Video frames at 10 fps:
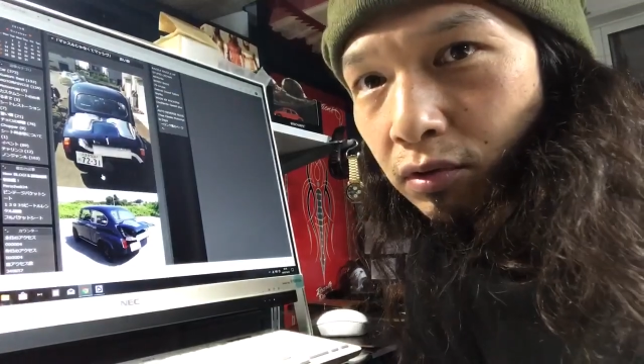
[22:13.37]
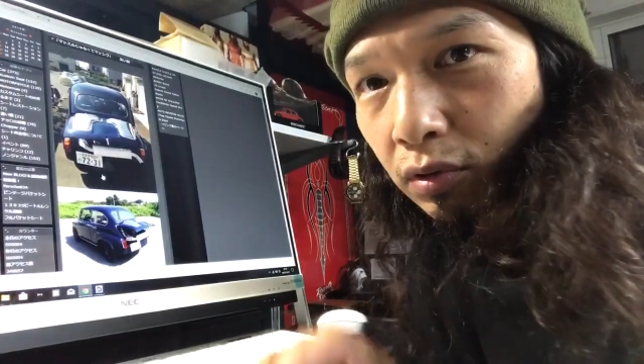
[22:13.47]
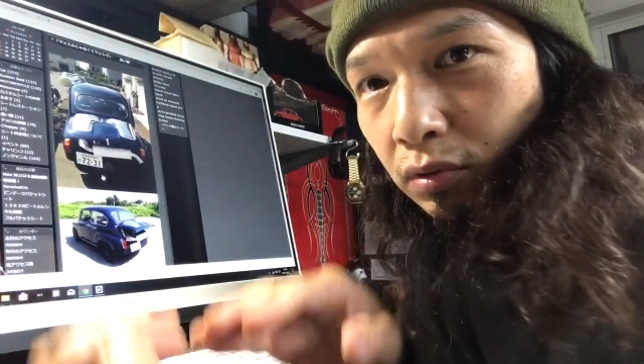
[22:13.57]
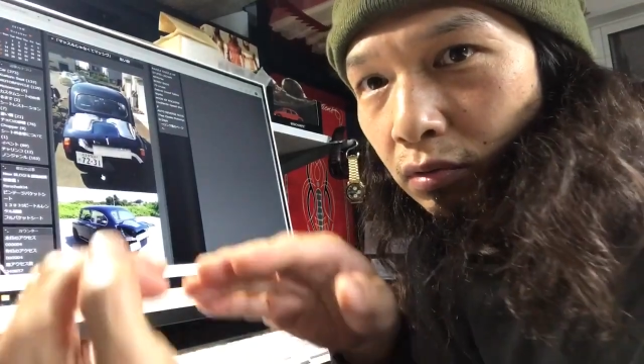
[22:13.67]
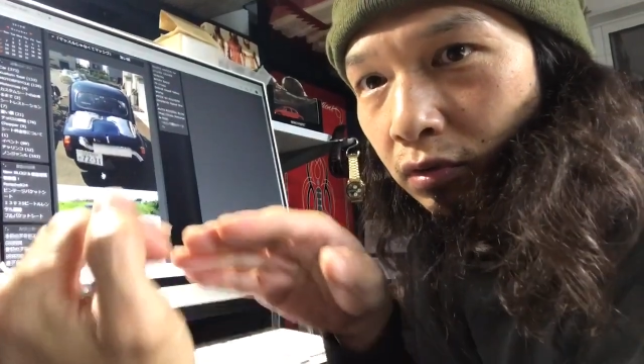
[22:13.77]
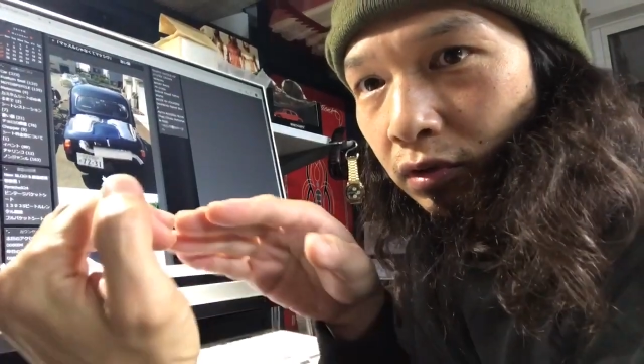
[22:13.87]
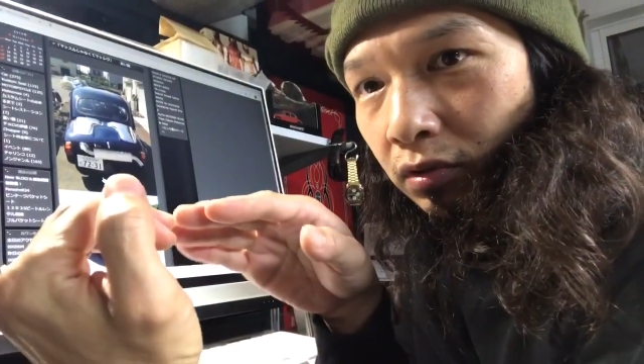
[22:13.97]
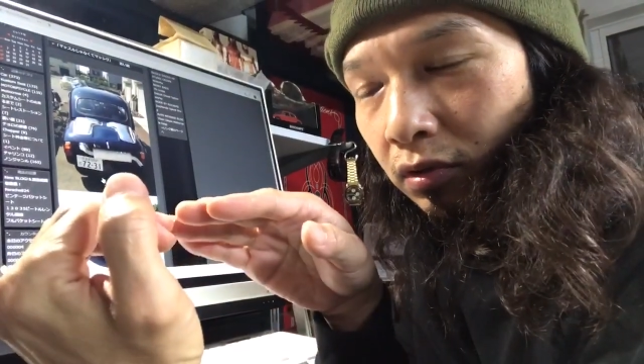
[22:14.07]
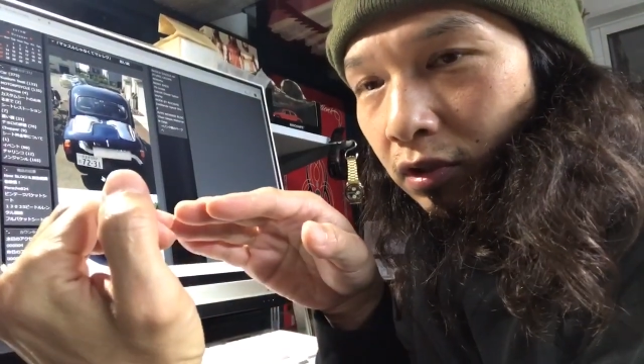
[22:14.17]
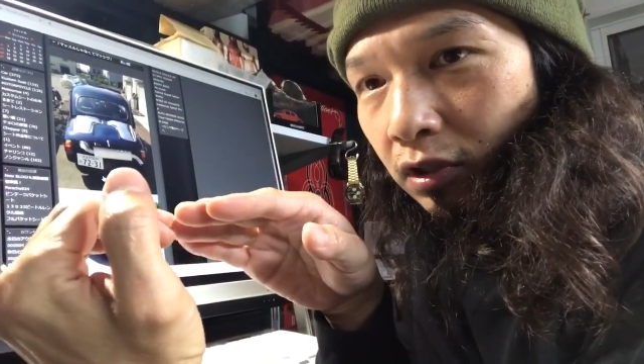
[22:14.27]
ちょっと
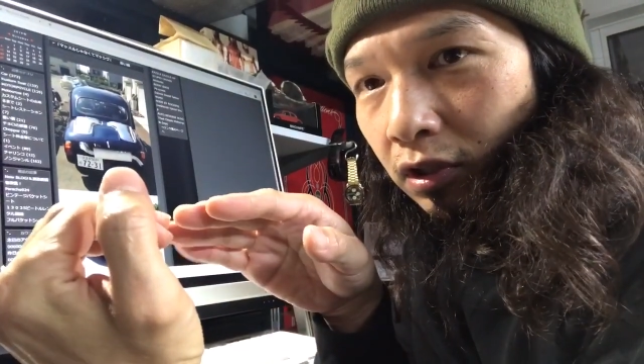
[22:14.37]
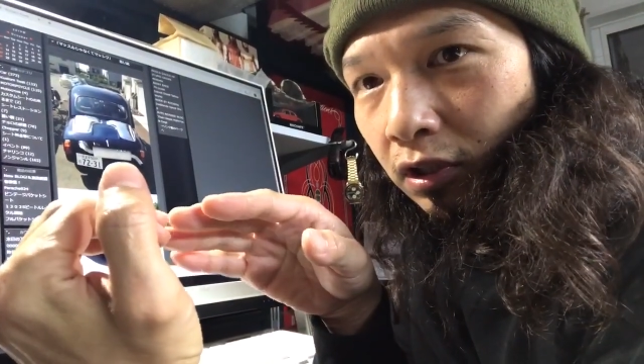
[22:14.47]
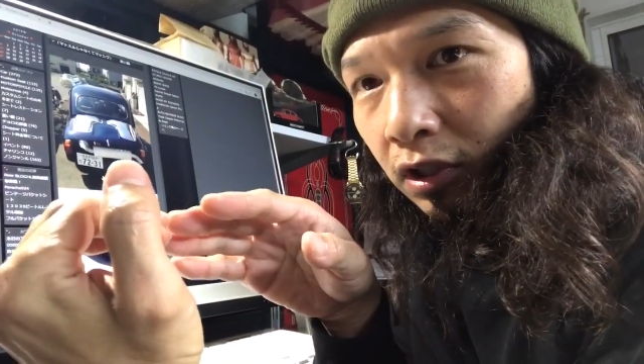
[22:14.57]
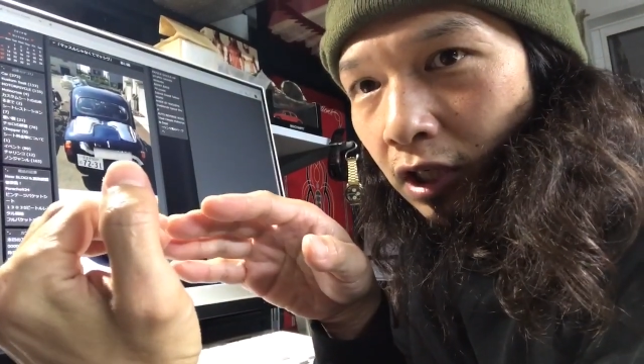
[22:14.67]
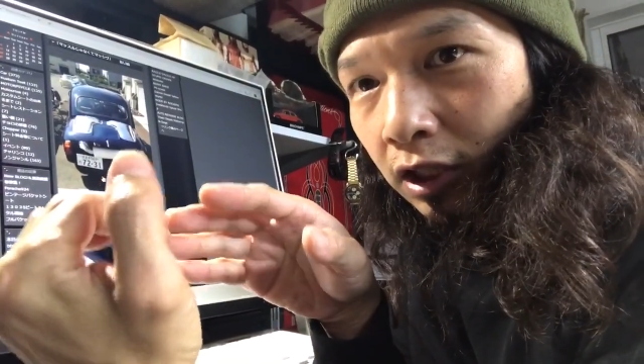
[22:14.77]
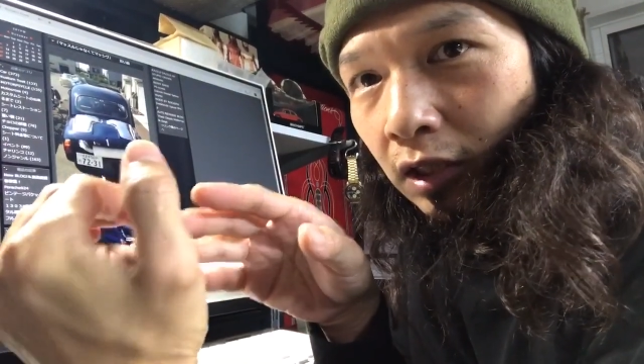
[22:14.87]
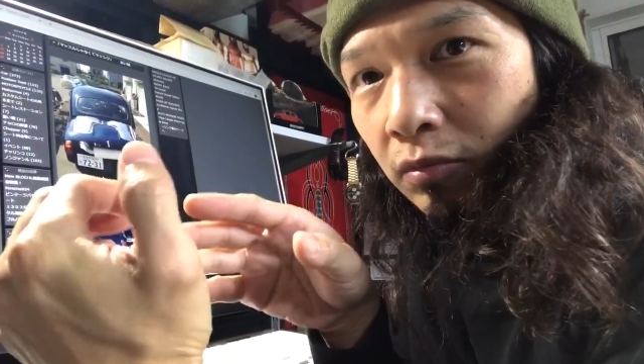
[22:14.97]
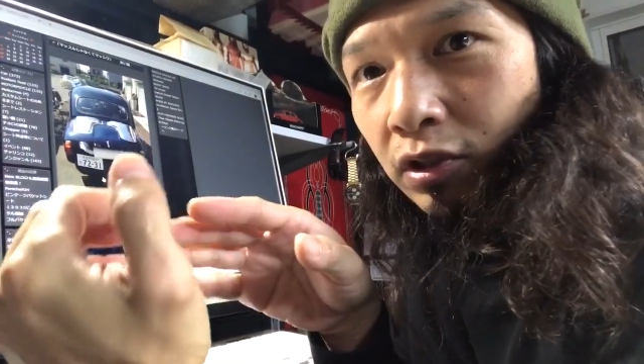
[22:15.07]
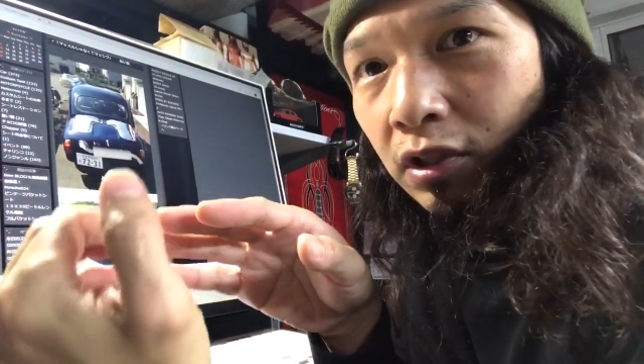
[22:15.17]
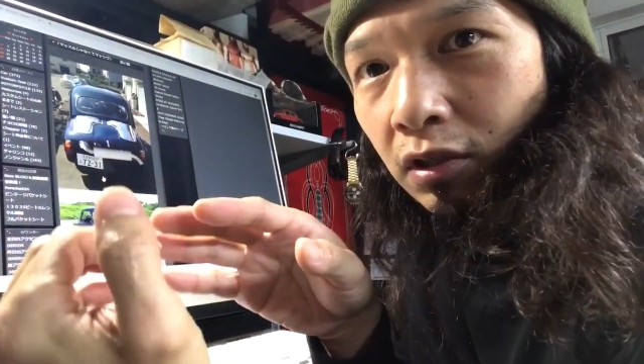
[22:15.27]

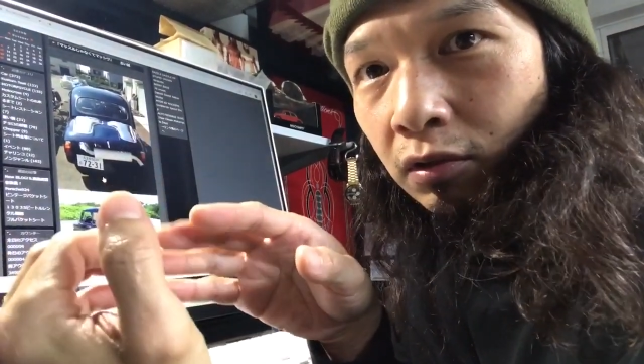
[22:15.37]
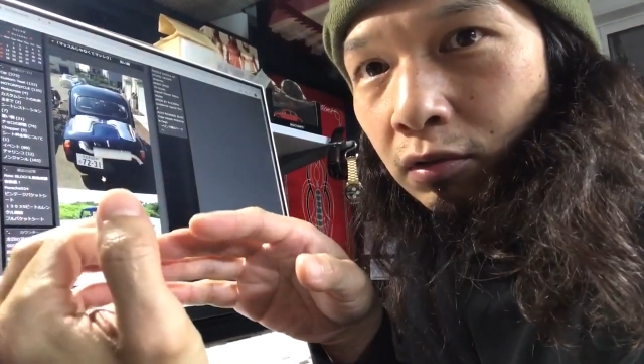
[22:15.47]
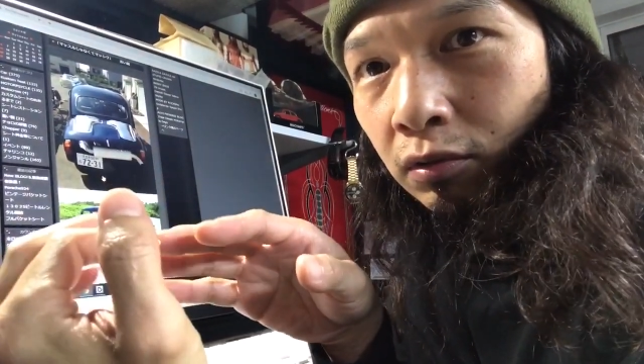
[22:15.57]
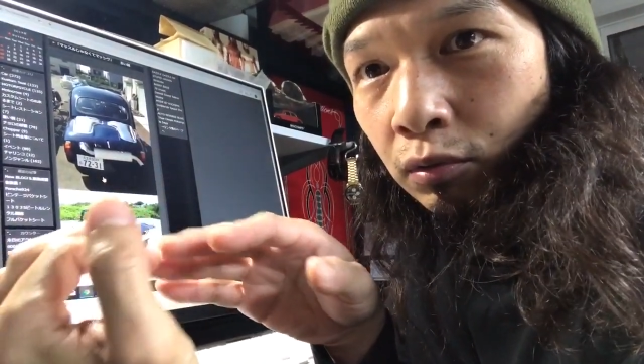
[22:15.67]
傾いてる